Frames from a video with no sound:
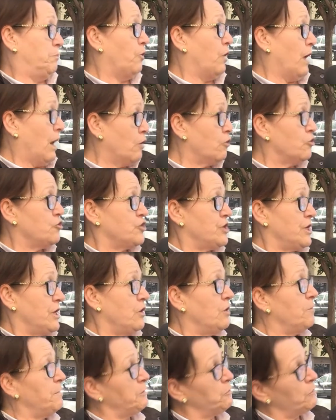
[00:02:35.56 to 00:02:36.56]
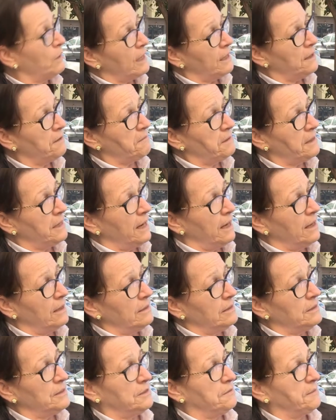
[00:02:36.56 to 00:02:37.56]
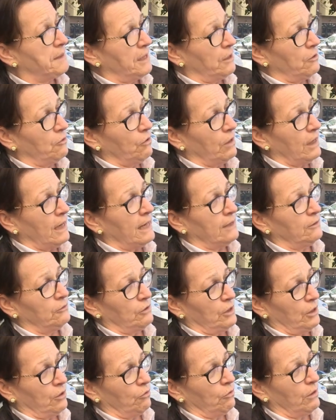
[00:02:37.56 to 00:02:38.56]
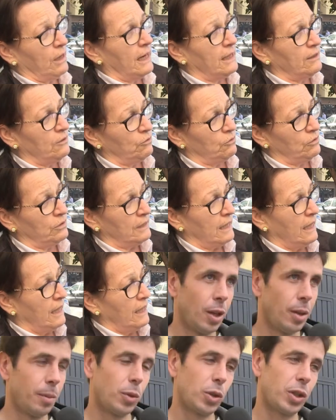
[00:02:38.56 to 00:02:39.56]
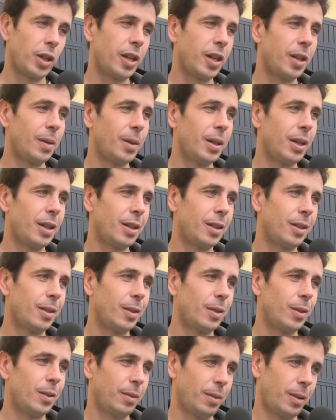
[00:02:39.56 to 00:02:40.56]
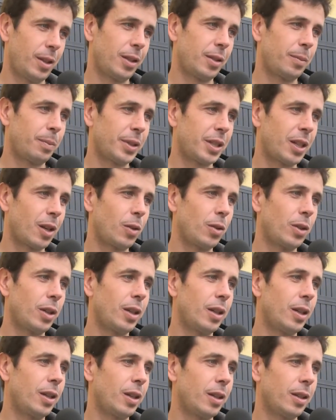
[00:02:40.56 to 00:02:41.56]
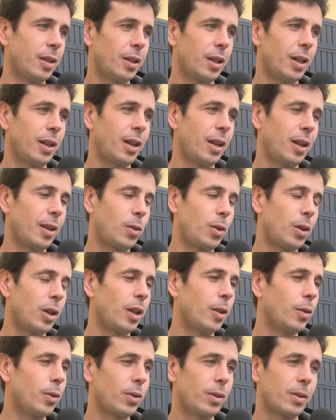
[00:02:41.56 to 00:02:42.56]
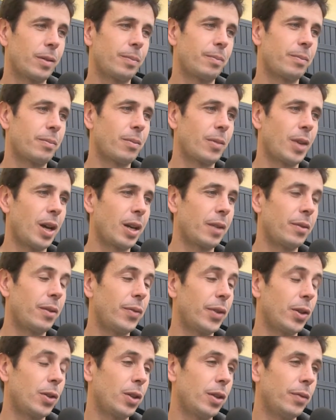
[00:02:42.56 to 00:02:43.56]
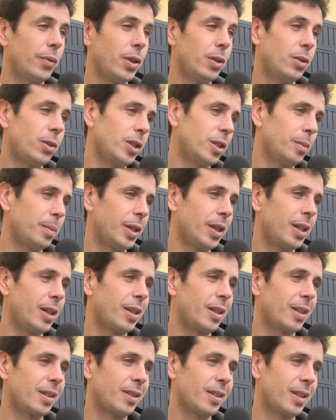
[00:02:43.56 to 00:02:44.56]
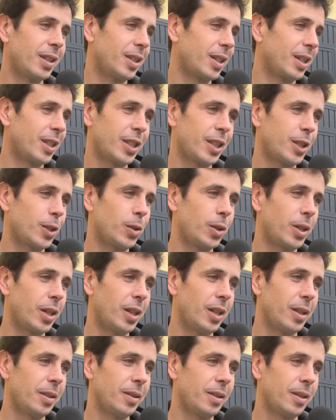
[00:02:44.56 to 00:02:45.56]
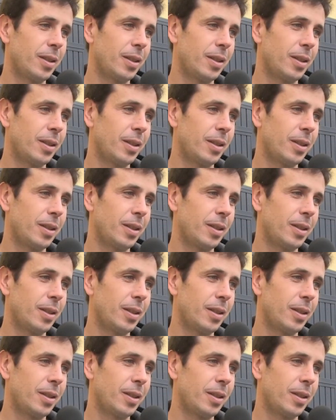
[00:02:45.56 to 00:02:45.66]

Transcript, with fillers: Por la noche lo meto en la nevera y se va descongelando, descongelando. Pues en la nevera, pasarlo del congelador arriba al frigorífico y esperar hasta que se descongele